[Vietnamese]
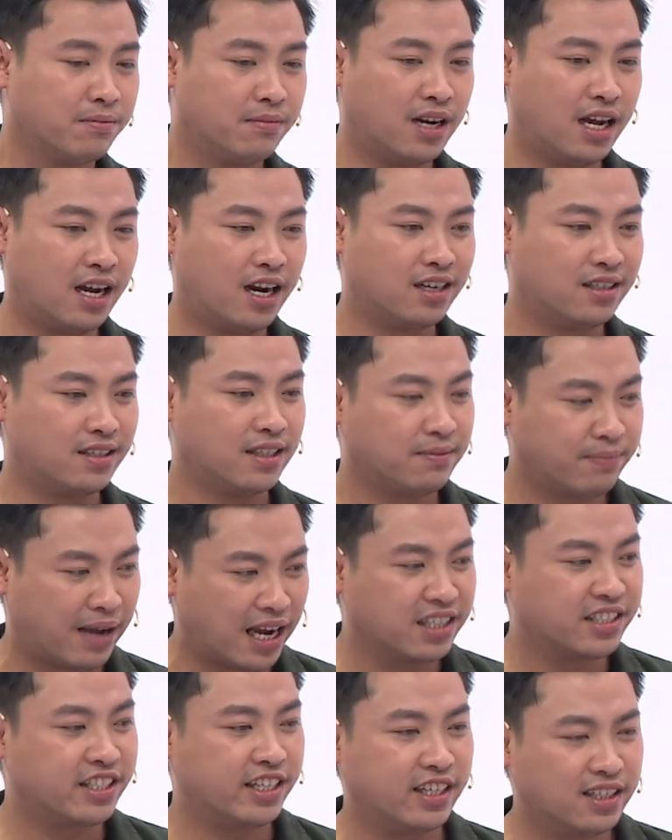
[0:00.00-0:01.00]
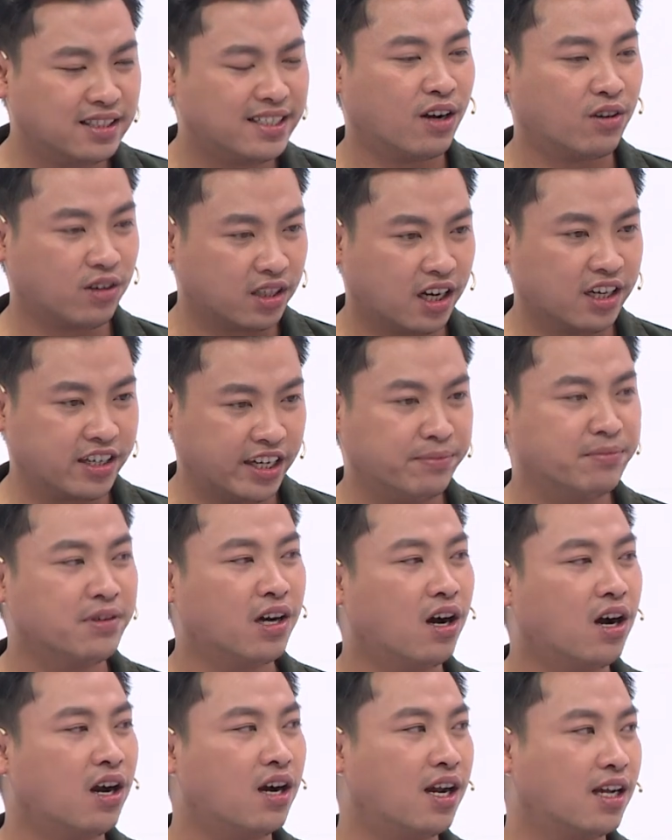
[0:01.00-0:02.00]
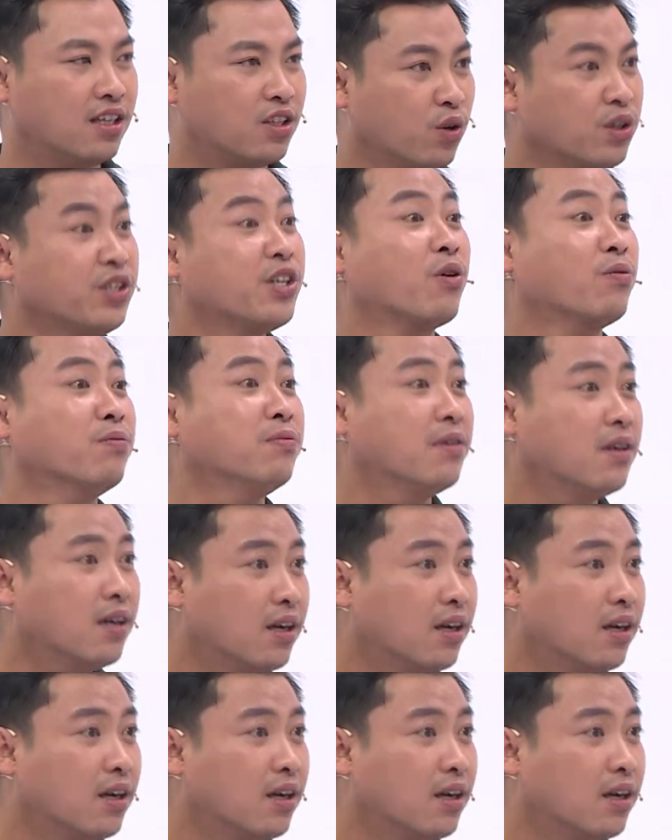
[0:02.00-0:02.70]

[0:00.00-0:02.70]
là bạn diễn vào thời điểm đó là Tuấn Dũng.